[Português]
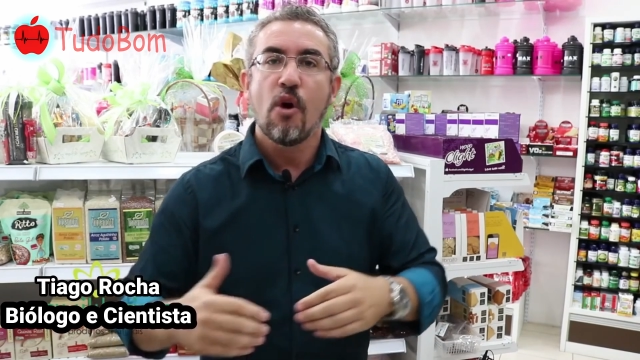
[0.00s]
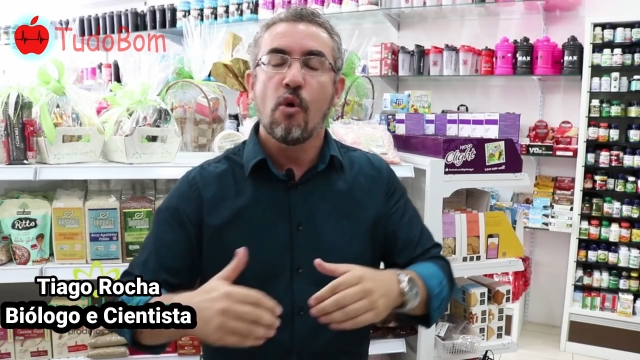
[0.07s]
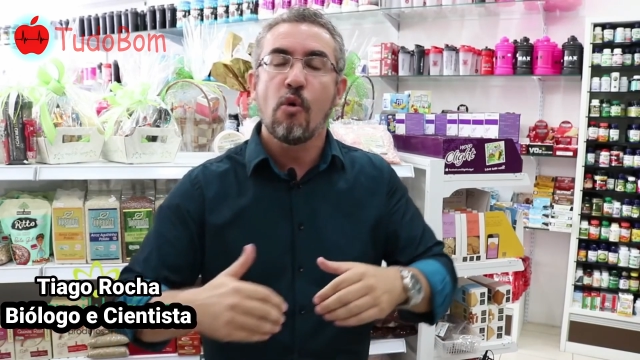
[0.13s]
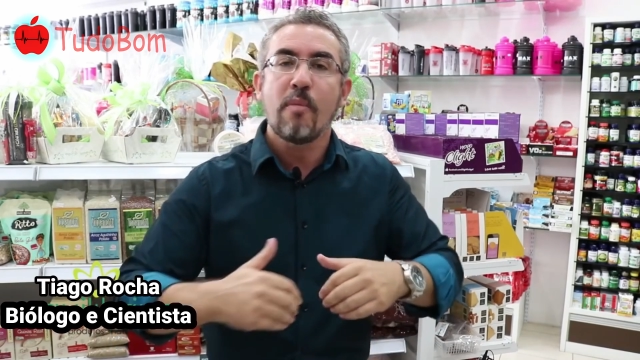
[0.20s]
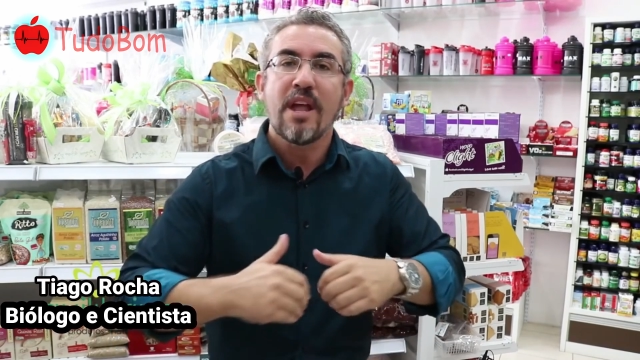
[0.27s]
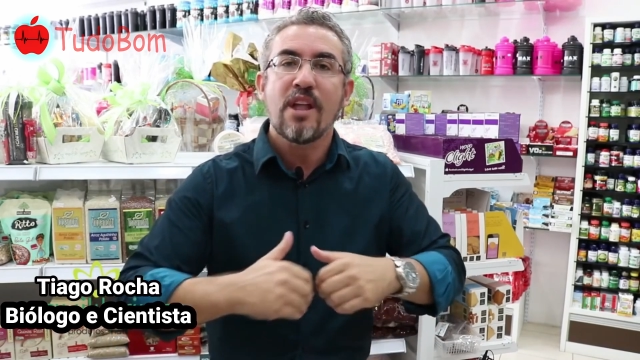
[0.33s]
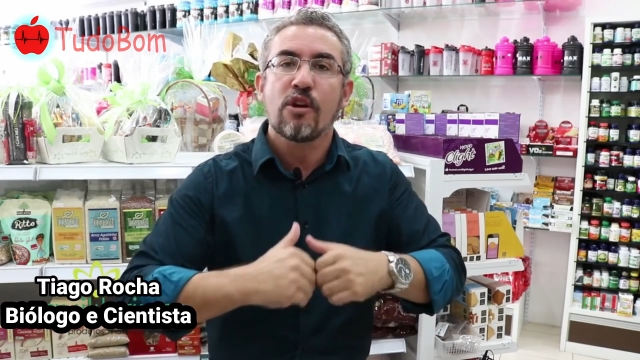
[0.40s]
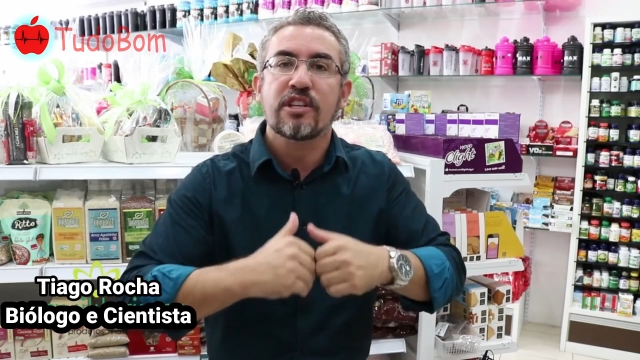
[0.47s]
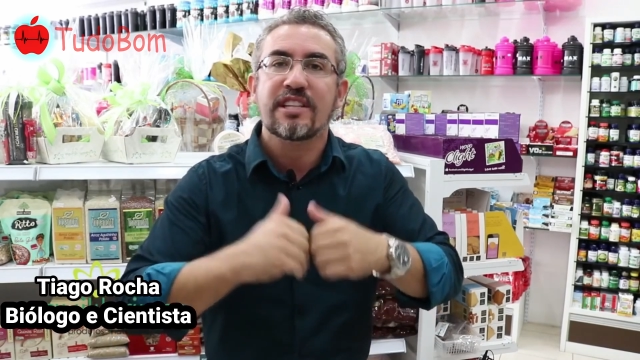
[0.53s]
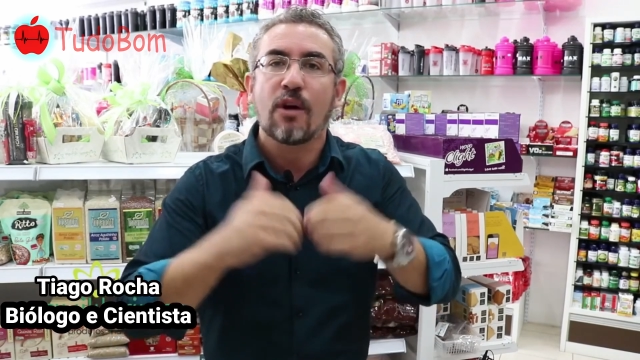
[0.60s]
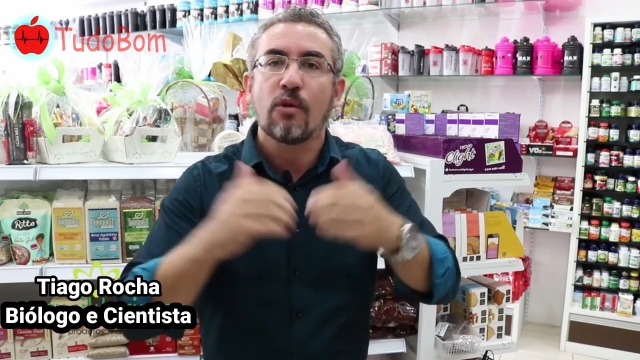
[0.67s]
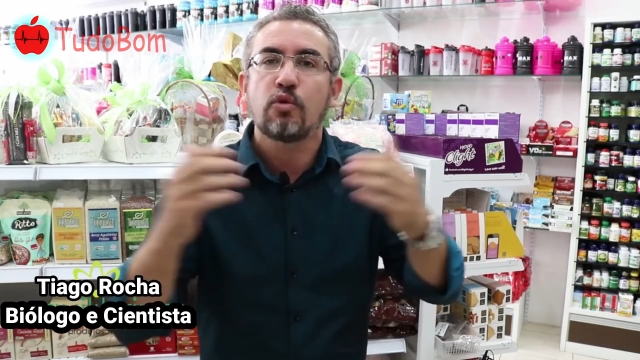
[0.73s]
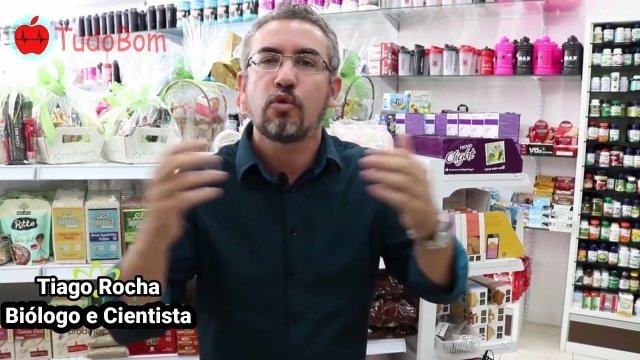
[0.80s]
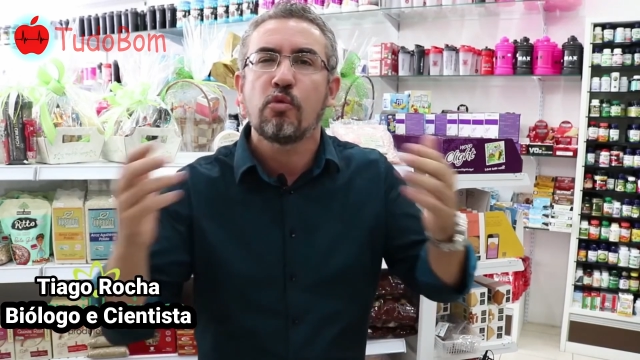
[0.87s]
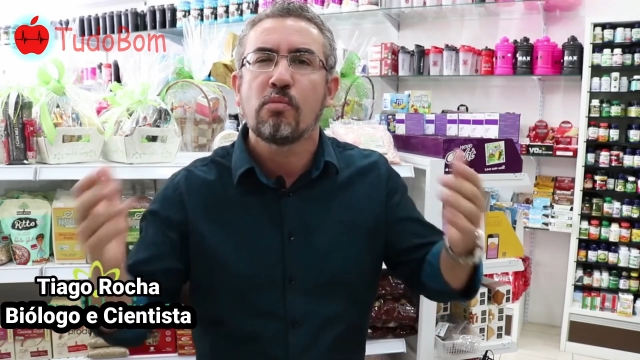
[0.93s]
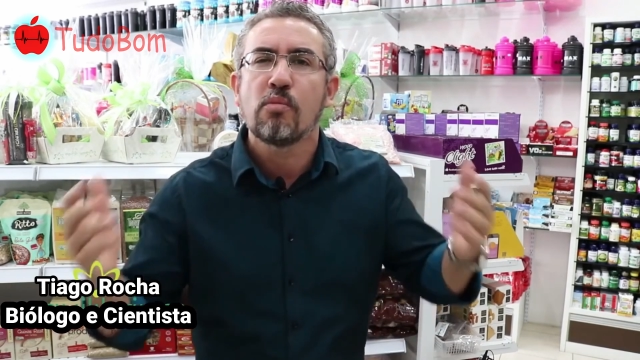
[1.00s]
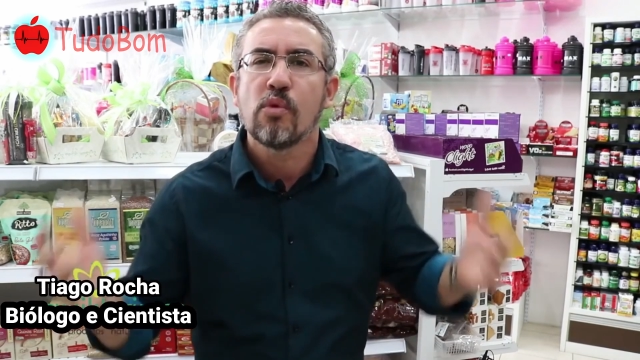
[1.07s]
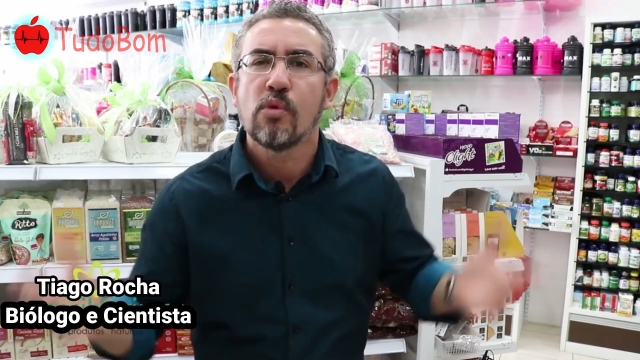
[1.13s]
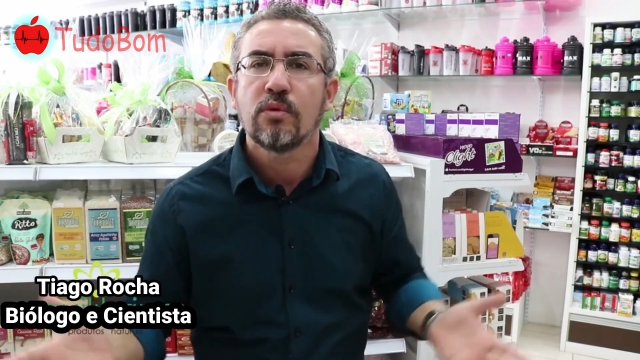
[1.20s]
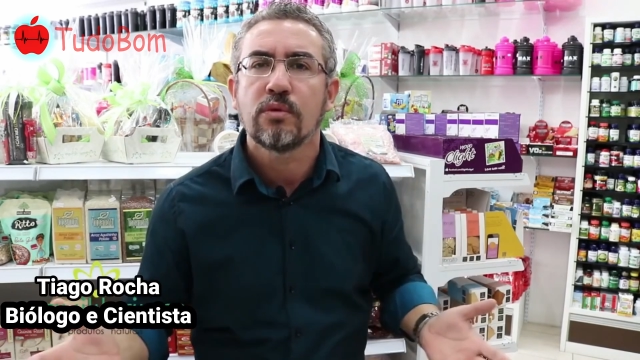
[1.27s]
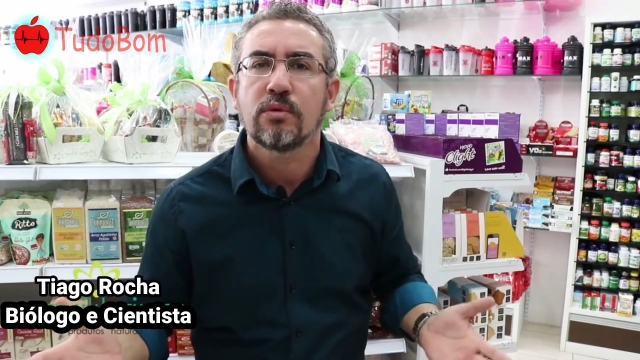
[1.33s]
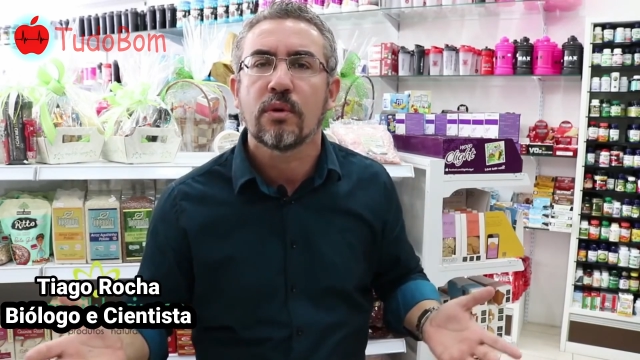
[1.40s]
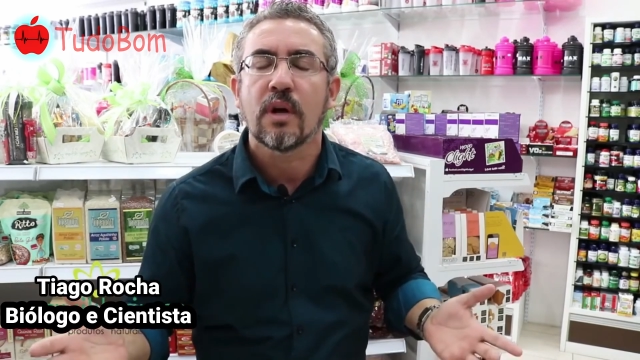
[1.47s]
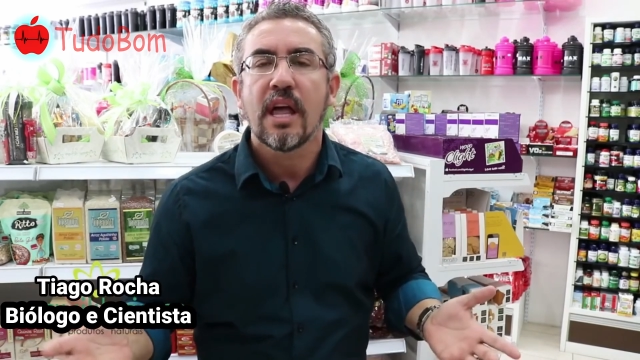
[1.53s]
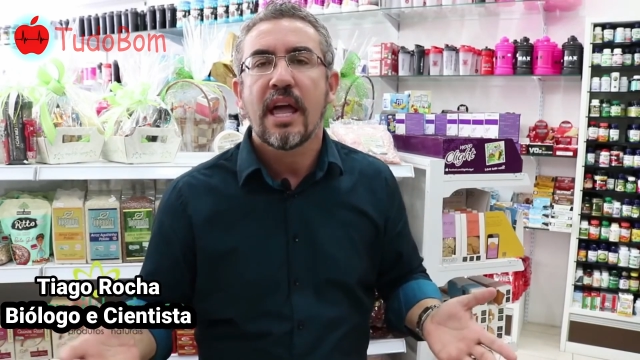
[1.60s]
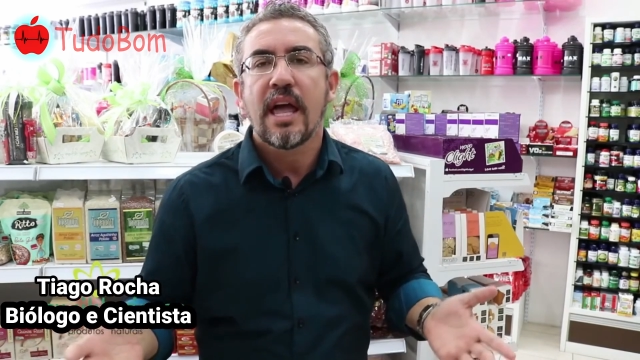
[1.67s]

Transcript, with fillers: O melhor sal do mundo